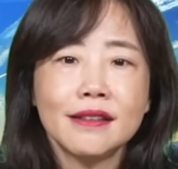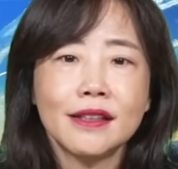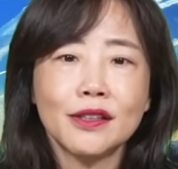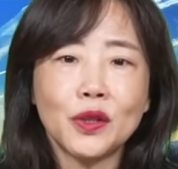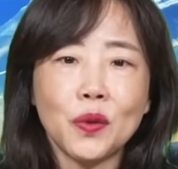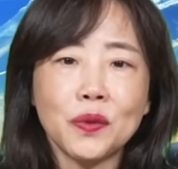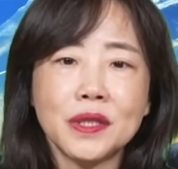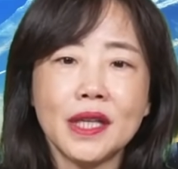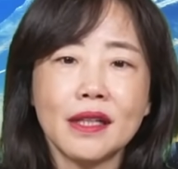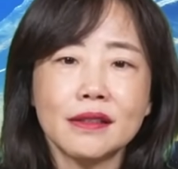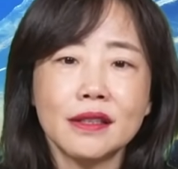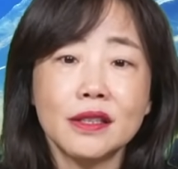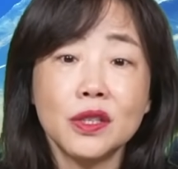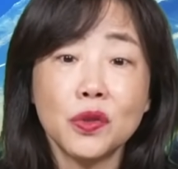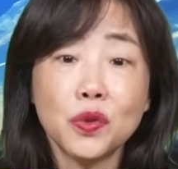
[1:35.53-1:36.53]
的动
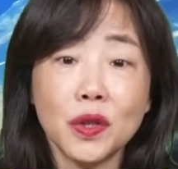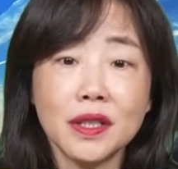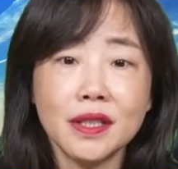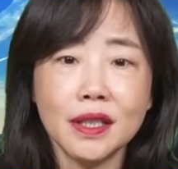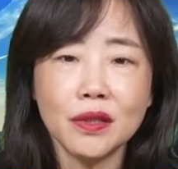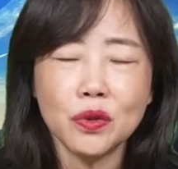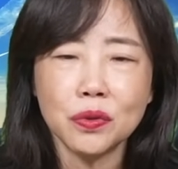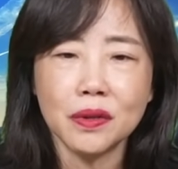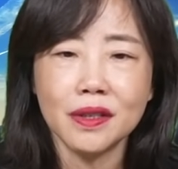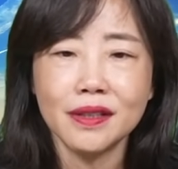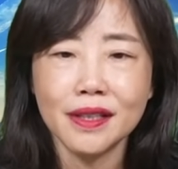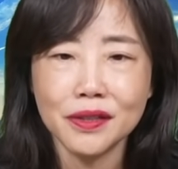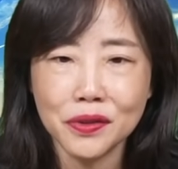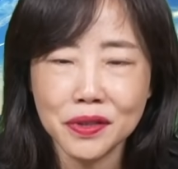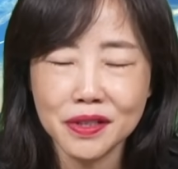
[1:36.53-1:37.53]
向呢，你就最清楚了。
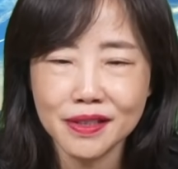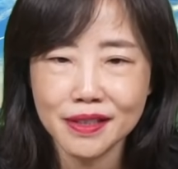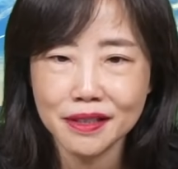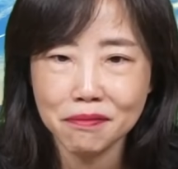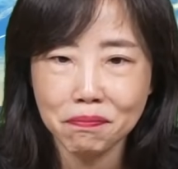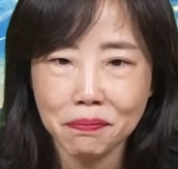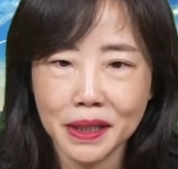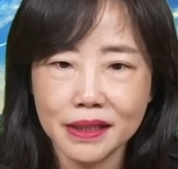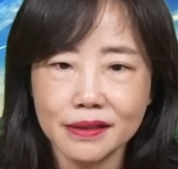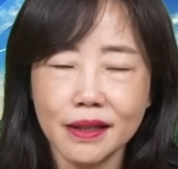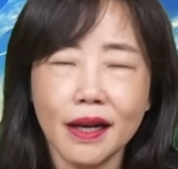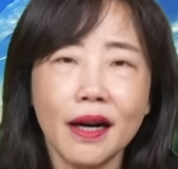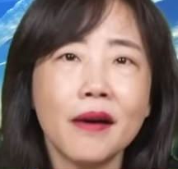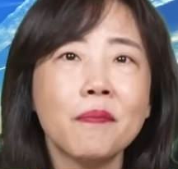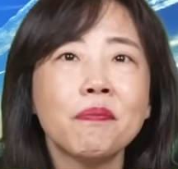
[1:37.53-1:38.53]
那个就是日本
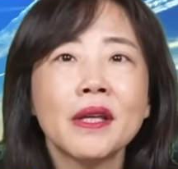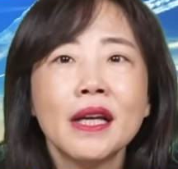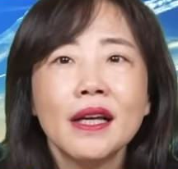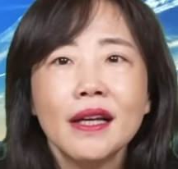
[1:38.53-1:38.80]
哈，